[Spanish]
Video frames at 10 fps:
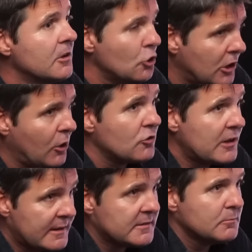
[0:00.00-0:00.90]
y otra
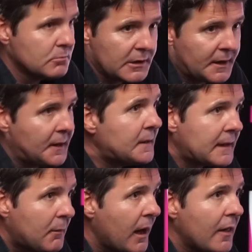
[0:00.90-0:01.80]
cosa es tenerle
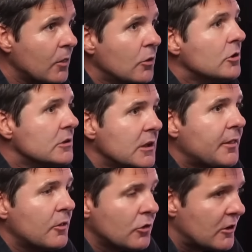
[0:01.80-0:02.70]
trabajando y
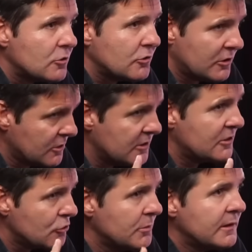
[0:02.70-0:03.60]
haciendo otras cosas. Es
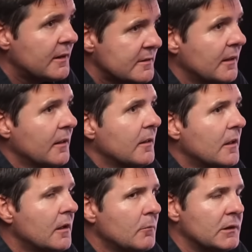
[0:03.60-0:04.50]
que eso me interesa
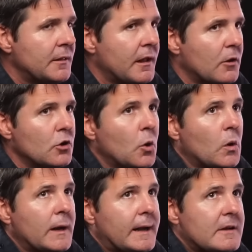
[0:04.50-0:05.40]
analizarlo Y
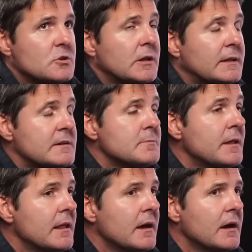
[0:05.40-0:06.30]
luego en el caso de a tres
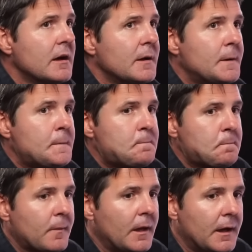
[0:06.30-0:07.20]
Media
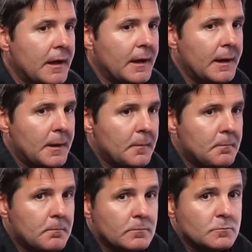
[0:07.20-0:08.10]
eh,
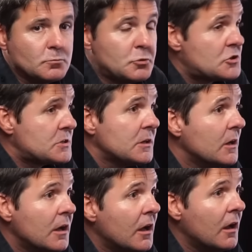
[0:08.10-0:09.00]
mm, pues
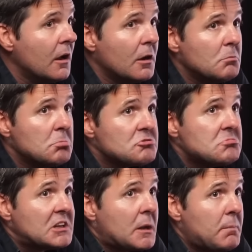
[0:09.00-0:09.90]
eh, es
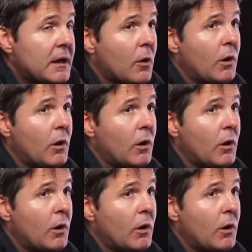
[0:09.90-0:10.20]
una etapa en la